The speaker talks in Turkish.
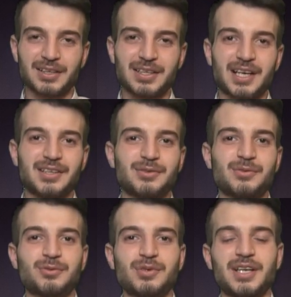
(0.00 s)
Yani
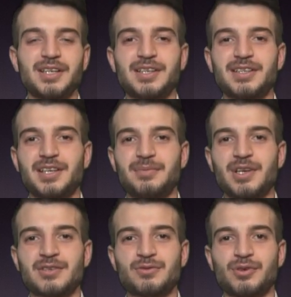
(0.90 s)
Ukrayna'da yeni
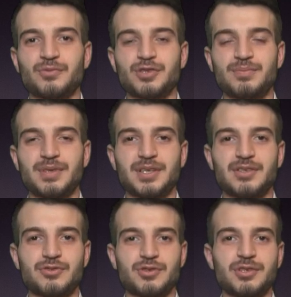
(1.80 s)
mezun olmuş
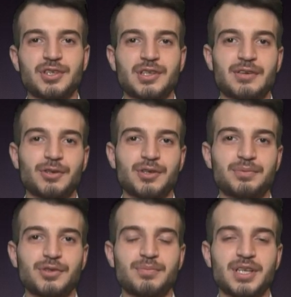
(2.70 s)
bir junior
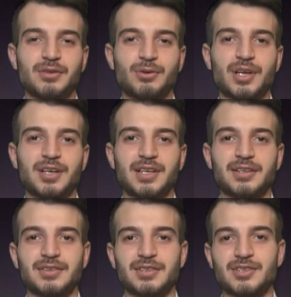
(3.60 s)
developer 1000
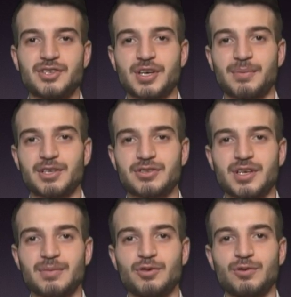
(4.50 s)
dolardan e, işe
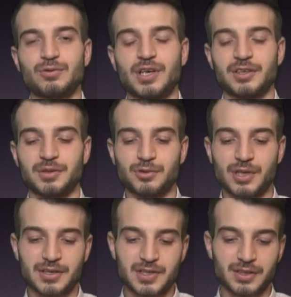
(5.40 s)
başlayabiliyor Ukrayna'da. Bu
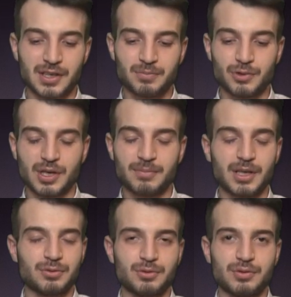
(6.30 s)
gerçekten
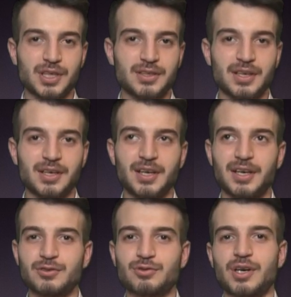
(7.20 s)
mükemmel. Türkiye'de
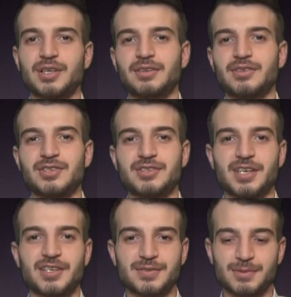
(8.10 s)
şu an yaklaşık
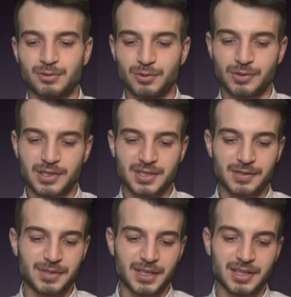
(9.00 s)
8000 Türk
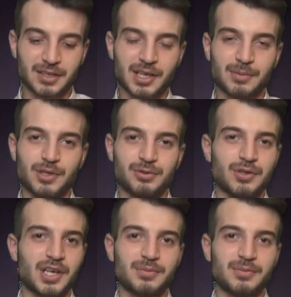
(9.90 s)
lirasına falan tekabül ediyor.